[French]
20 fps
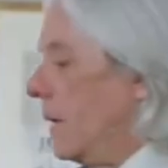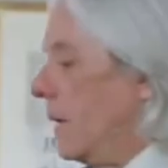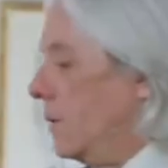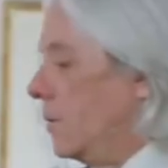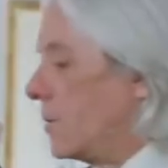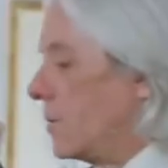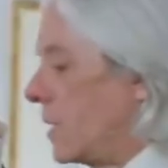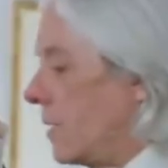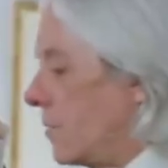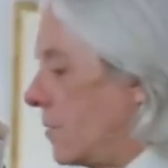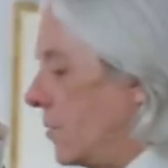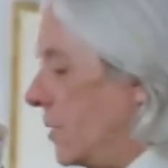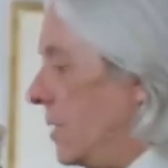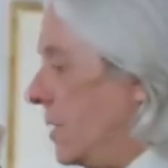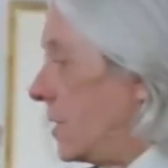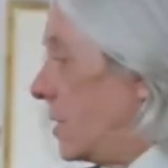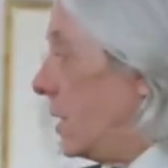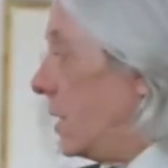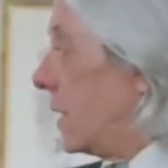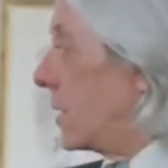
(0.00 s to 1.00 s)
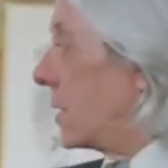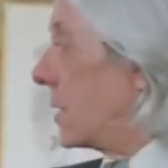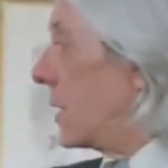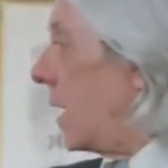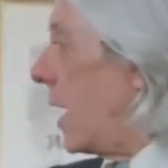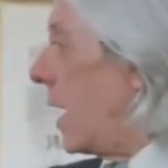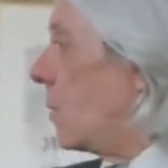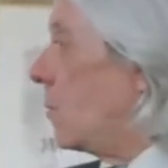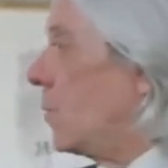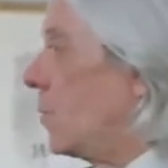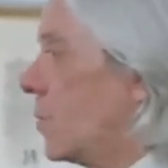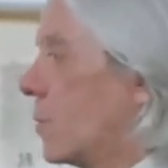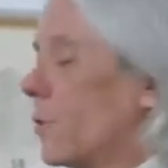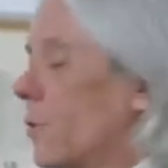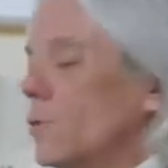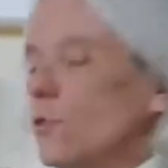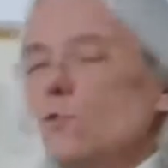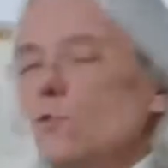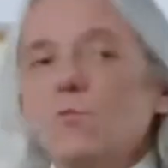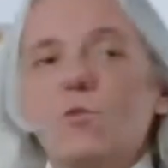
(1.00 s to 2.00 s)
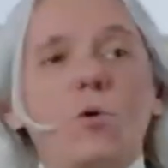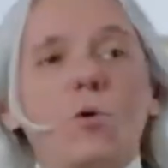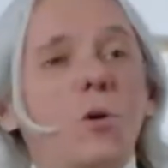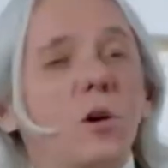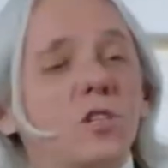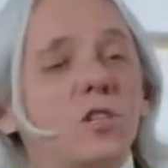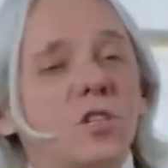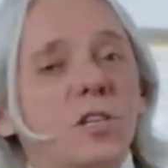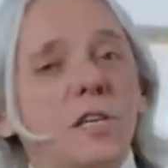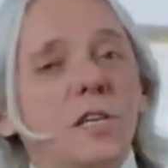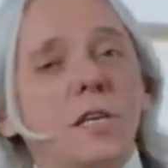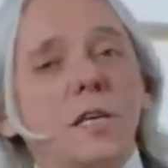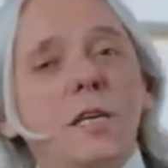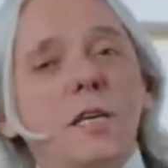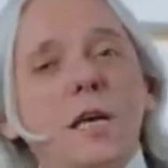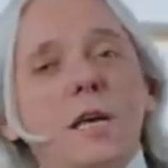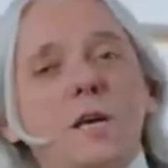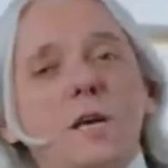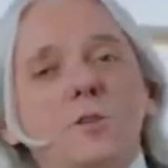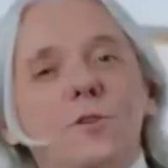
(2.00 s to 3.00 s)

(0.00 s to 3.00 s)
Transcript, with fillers: Nous avons ici un très beau costume croisé